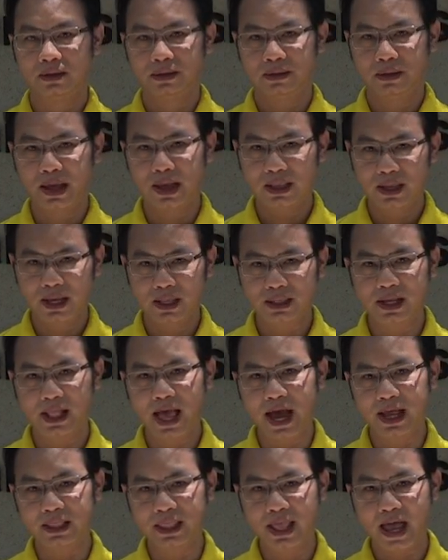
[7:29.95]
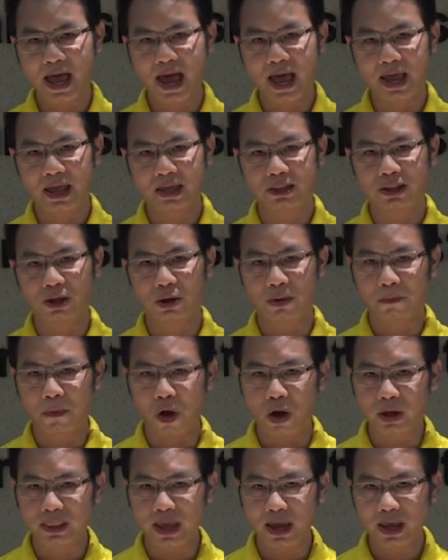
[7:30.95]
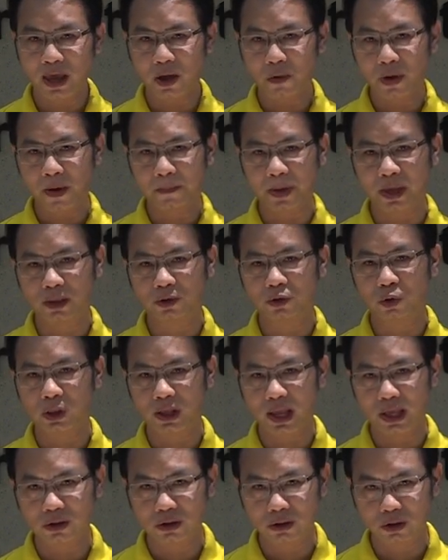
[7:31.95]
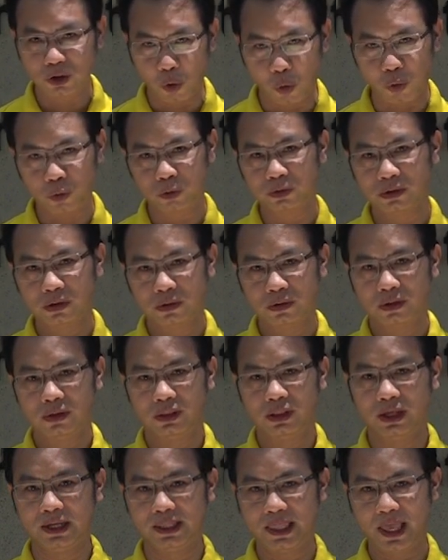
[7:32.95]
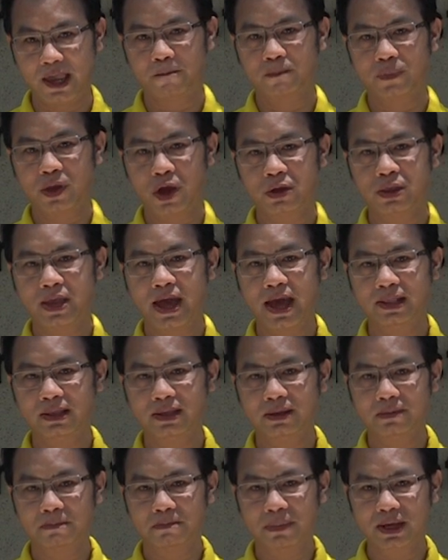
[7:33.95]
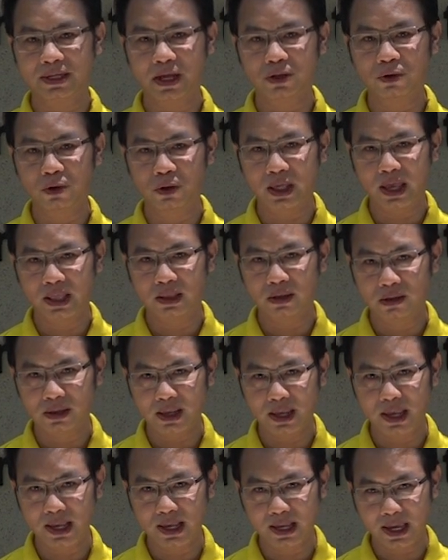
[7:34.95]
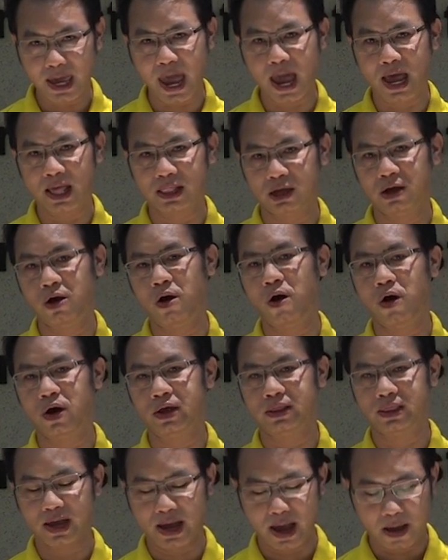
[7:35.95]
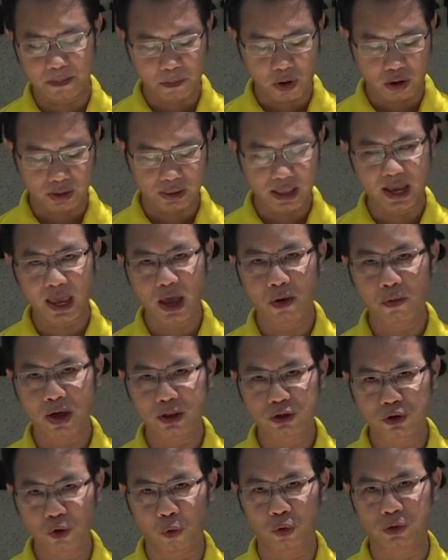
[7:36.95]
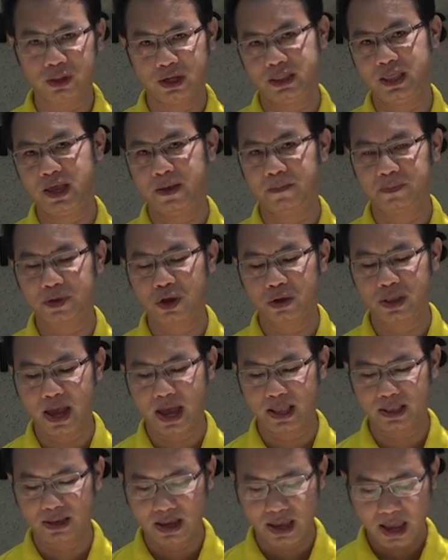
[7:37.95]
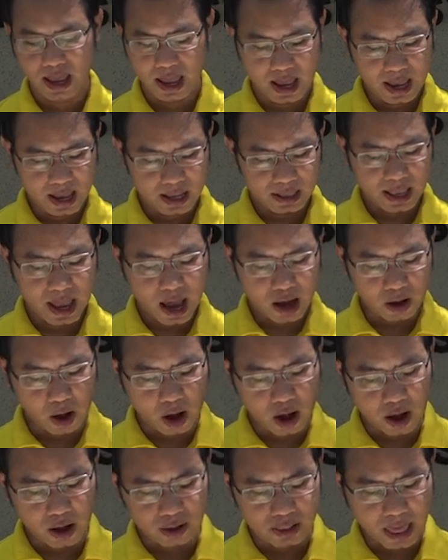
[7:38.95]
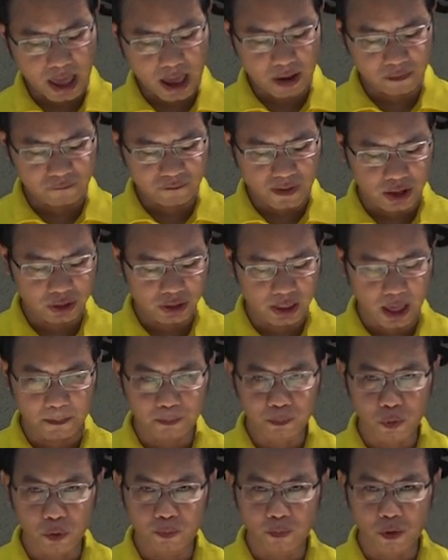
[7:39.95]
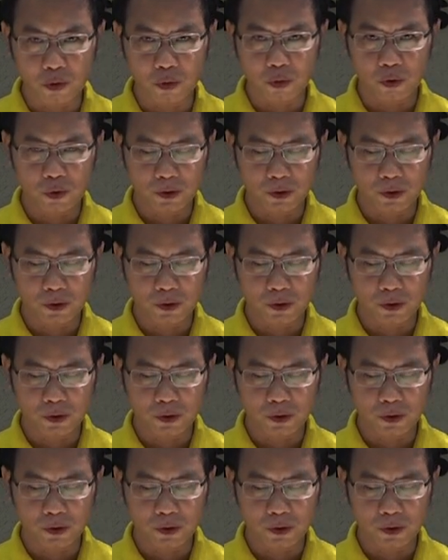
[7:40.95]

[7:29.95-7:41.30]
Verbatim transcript: ในที่ตลาดได้ บอกได้แค่ว่าเป็นทุเรียนสุกหรือดิบเท่านั้นไม่ใช่ทุเรียนที่แก่หรืออ่อนนะครับ บอกได้แค่ว่าสุกหรือดิบเท่านั้น ถ้าเคาะแล้วฟังเสียงปุบปุ